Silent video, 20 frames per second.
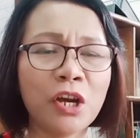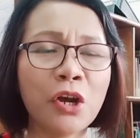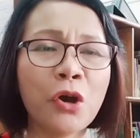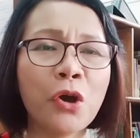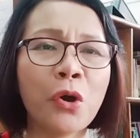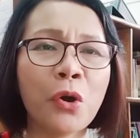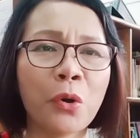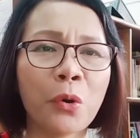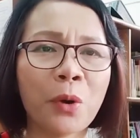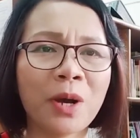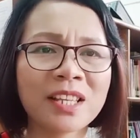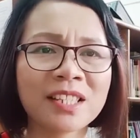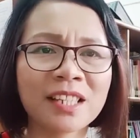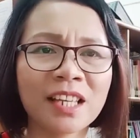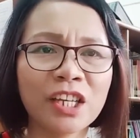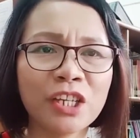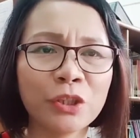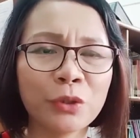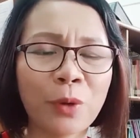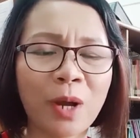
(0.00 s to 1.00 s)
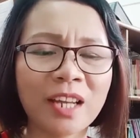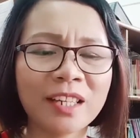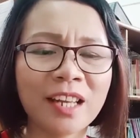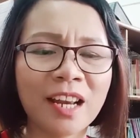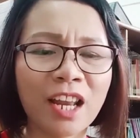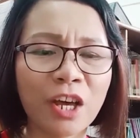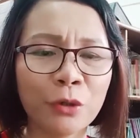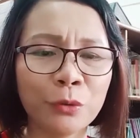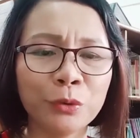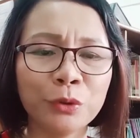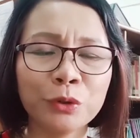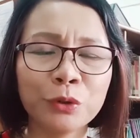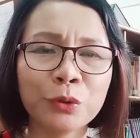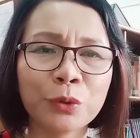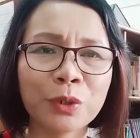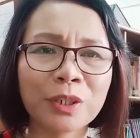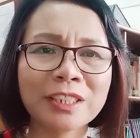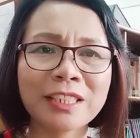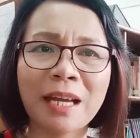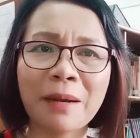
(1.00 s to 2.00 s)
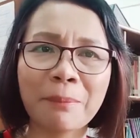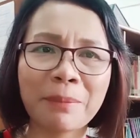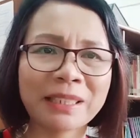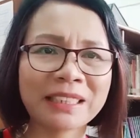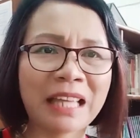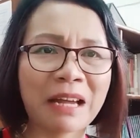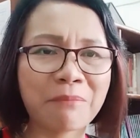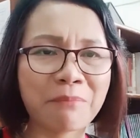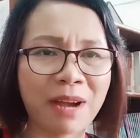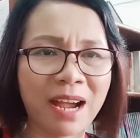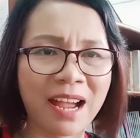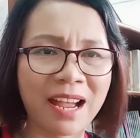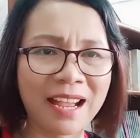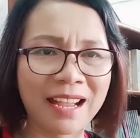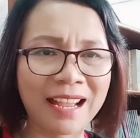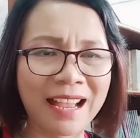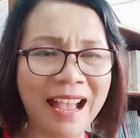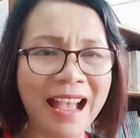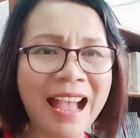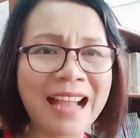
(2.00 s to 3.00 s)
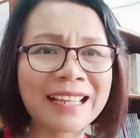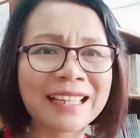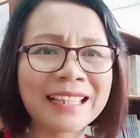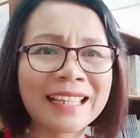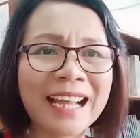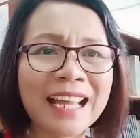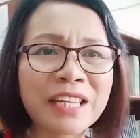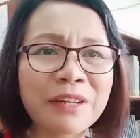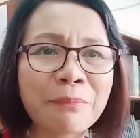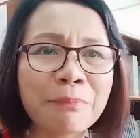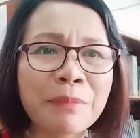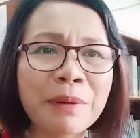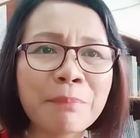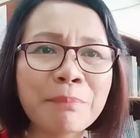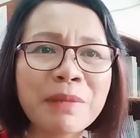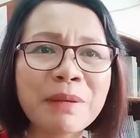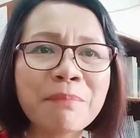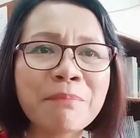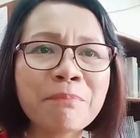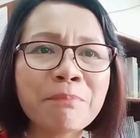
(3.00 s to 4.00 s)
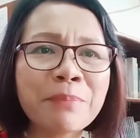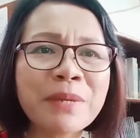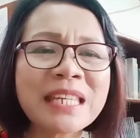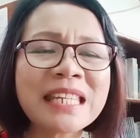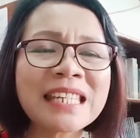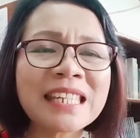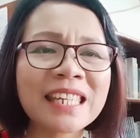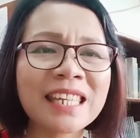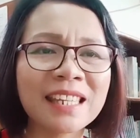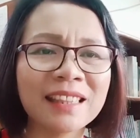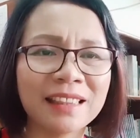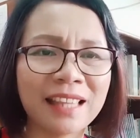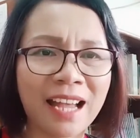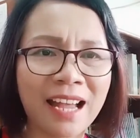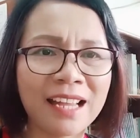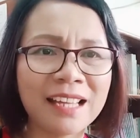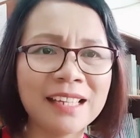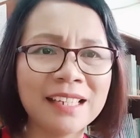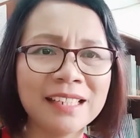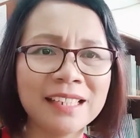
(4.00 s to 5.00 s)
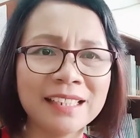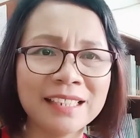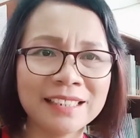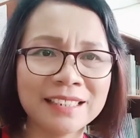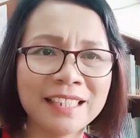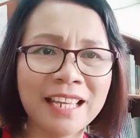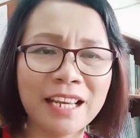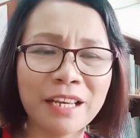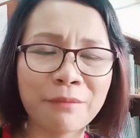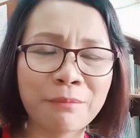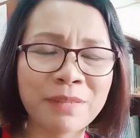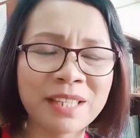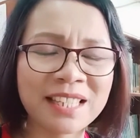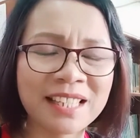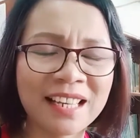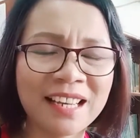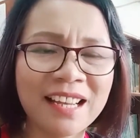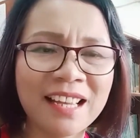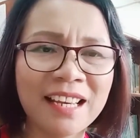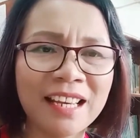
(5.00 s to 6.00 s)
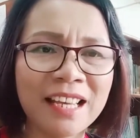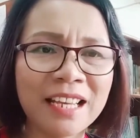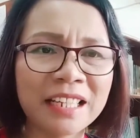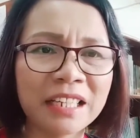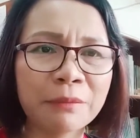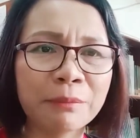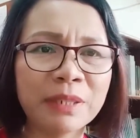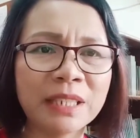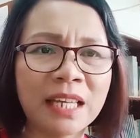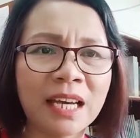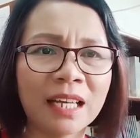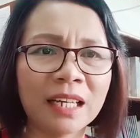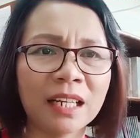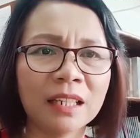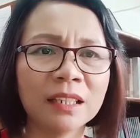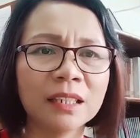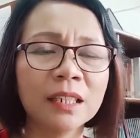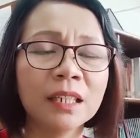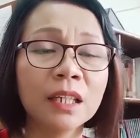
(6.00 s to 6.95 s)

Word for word: Kuasa itu adalah untuk yang pertama, akan memimpin kita dalam segala kebenaran.